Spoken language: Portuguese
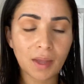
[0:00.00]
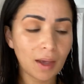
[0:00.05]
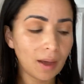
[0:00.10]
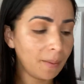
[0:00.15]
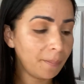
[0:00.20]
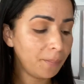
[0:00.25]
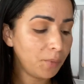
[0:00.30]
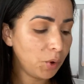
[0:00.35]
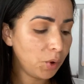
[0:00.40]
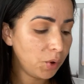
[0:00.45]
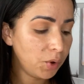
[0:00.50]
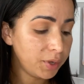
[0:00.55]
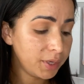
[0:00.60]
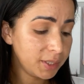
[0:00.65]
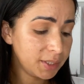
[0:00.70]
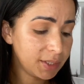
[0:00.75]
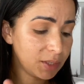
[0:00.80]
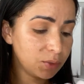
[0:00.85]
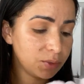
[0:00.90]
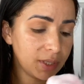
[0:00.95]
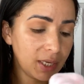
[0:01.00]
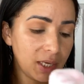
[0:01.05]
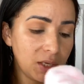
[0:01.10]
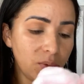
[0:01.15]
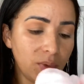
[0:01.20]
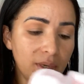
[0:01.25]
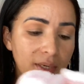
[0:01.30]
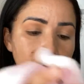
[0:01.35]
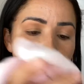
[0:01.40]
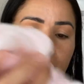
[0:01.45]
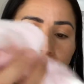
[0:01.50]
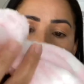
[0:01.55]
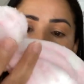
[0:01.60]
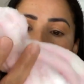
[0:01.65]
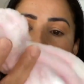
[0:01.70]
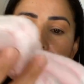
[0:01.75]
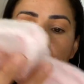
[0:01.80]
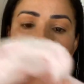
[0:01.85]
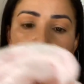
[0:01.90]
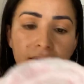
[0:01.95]
Amores, eu tenho
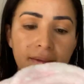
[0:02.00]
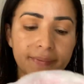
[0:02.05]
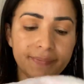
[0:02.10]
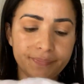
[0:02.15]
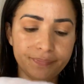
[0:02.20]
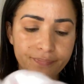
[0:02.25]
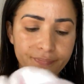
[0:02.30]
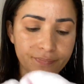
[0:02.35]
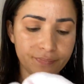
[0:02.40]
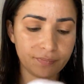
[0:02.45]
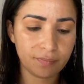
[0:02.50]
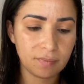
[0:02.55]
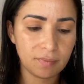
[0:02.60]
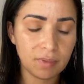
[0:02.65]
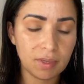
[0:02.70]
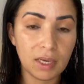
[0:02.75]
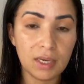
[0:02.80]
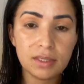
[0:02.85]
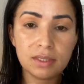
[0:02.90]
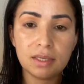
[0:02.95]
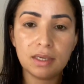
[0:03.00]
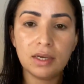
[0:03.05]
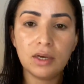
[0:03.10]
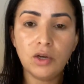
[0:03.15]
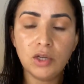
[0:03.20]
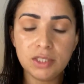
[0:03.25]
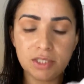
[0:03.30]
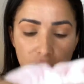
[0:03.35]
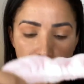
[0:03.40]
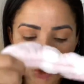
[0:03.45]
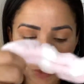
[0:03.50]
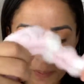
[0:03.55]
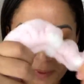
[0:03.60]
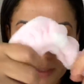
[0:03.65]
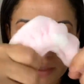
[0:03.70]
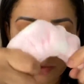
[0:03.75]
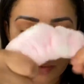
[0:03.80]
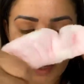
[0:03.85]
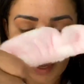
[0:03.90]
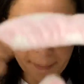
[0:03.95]
aqui esse negocinho de
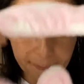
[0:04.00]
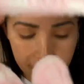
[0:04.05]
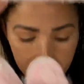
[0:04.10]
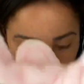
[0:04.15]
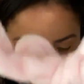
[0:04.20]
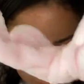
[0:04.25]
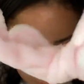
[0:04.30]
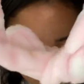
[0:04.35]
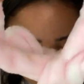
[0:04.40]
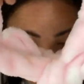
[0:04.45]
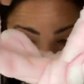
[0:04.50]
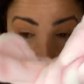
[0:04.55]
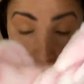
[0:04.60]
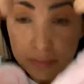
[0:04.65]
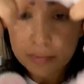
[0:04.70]
prender o cabelo